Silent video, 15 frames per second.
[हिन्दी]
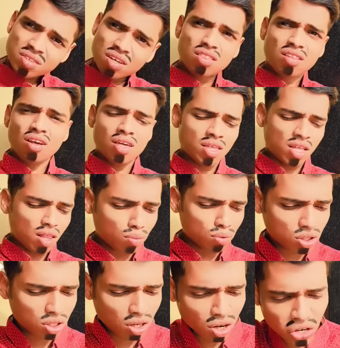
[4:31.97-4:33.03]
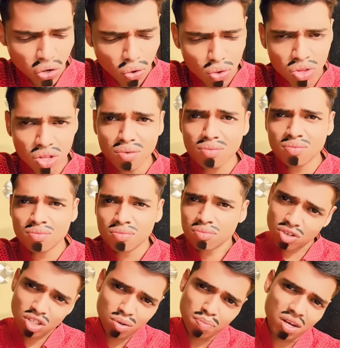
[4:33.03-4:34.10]
इसलिए ज़्यादा मुश्किल नहीं होती
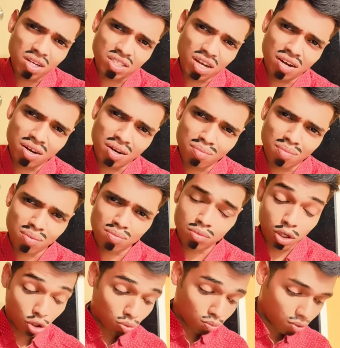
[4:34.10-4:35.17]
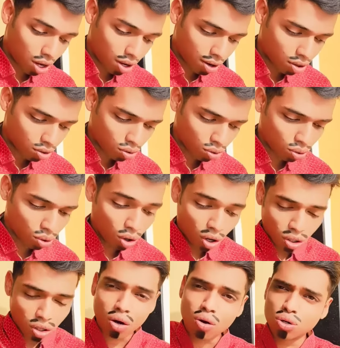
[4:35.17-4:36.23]
मुझे पहचानने में कि तुम नाराज़ हो
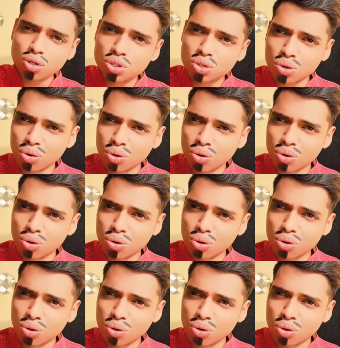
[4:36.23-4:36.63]
या खुश हो